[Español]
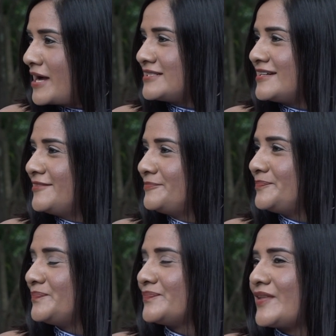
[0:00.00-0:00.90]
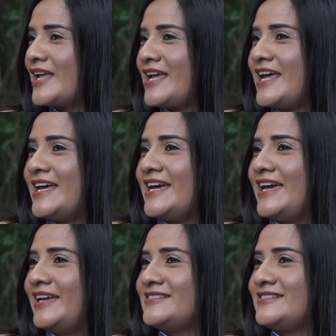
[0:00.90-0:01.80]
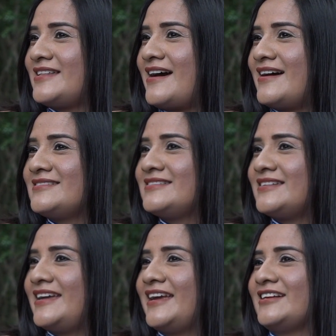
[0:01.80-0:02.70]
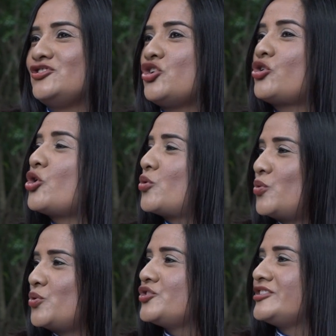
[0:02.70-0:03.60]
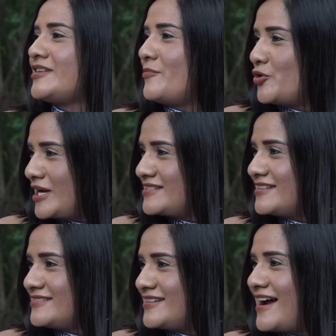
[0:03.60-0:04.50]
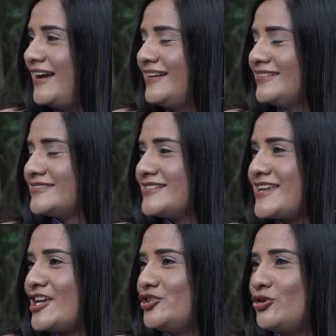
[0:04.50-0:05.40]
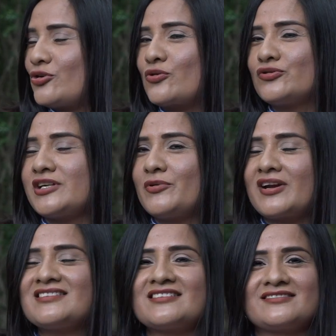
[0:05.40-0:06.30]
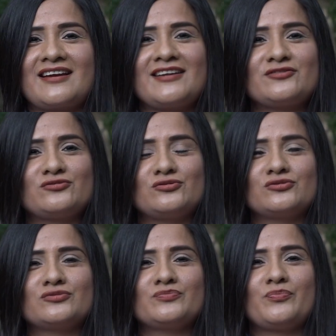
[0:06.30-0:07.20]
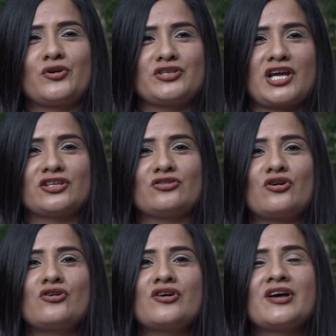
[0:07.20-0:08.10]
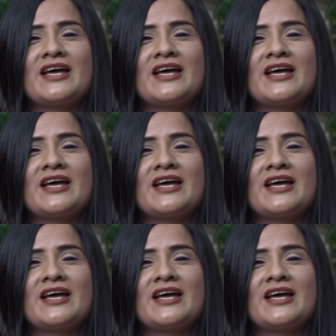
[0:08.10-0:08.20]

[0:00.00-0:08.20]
maya. Estás en Yococush, sabor ancestral, Yokoku Sabor Ancestral es un proyecto